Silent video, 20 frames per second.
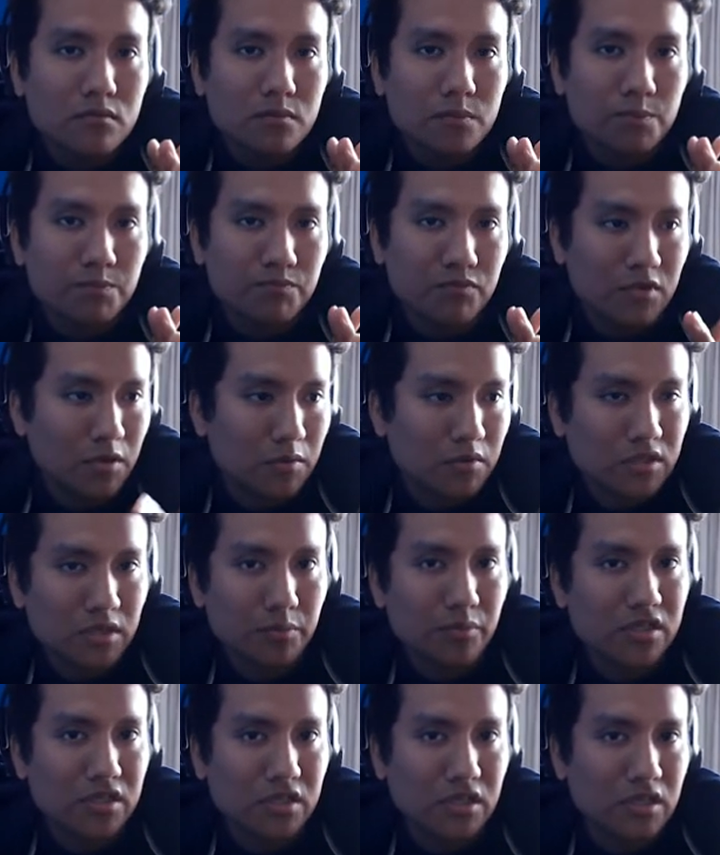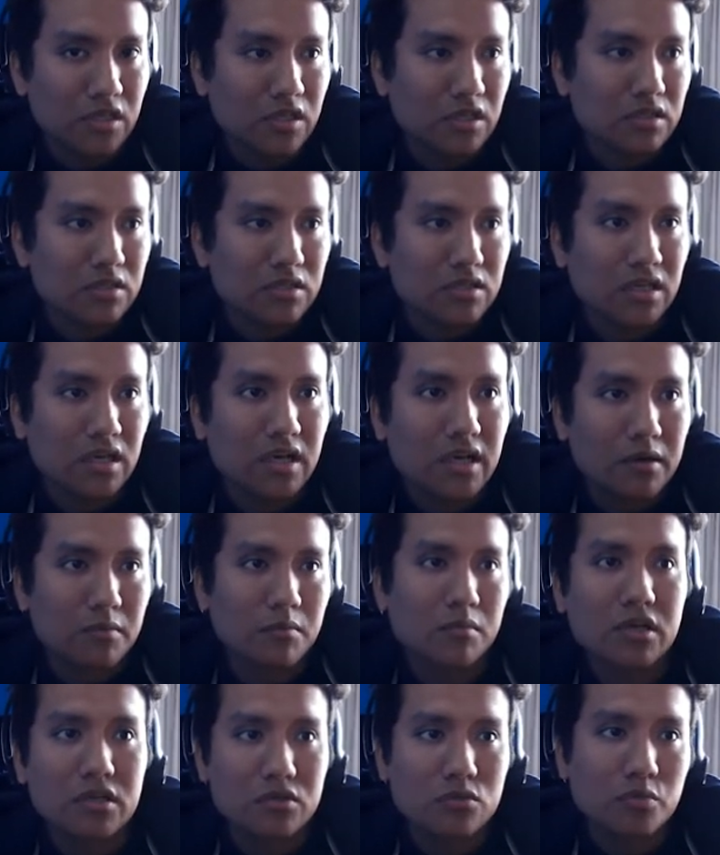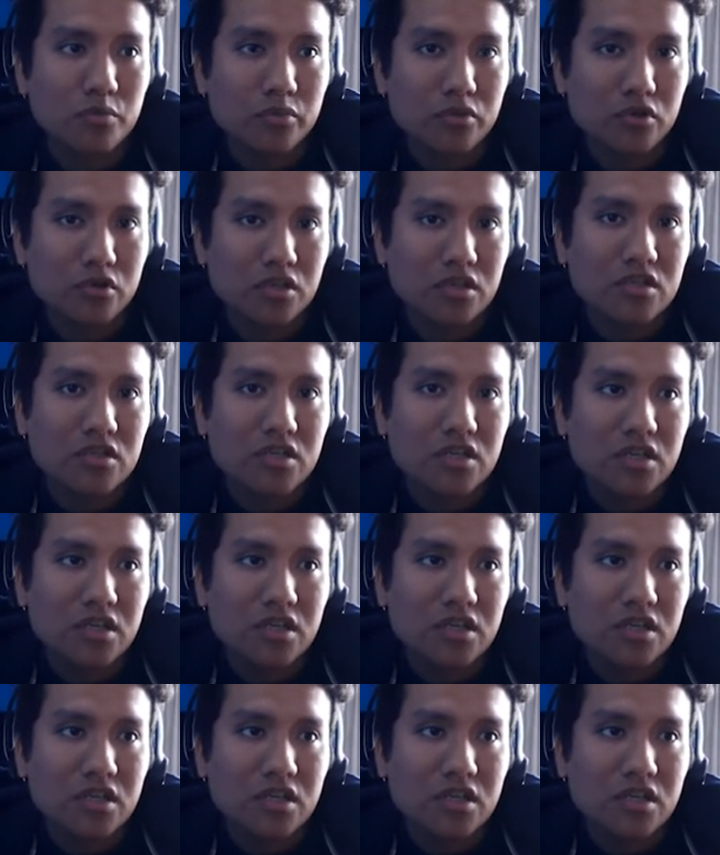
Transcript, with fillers: vamos a empezar a sacar más cupones,